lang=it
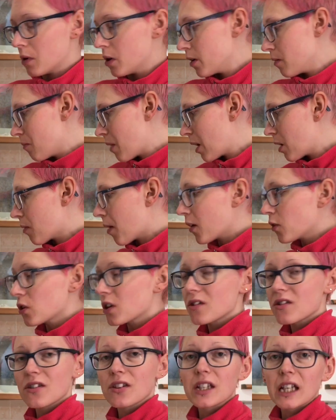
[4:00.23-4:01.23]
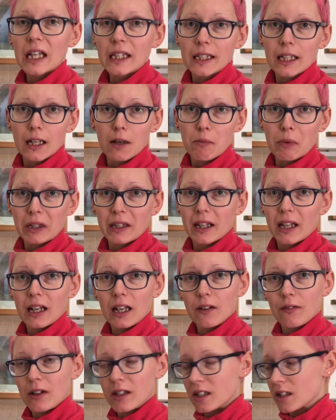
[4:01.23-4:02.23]
poi man mano che si scalda la
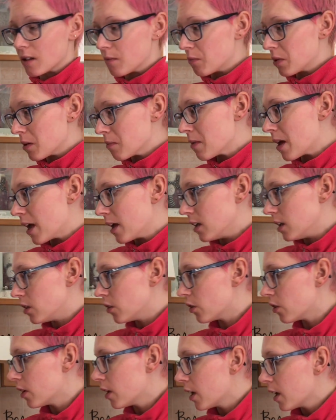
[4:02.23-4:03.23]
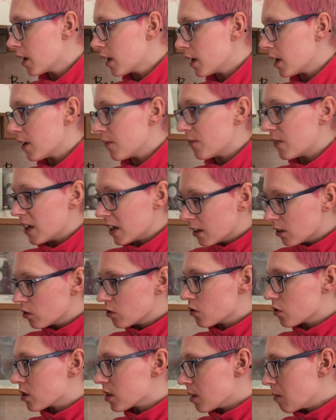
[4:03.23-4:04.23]
padella va sempre meglio e
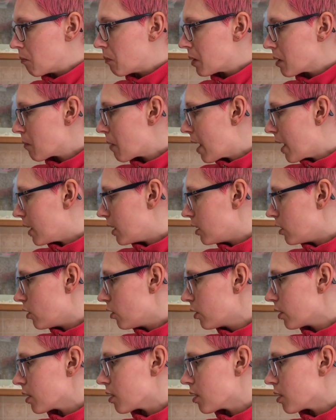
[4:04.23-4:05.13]
vengono sempre meglio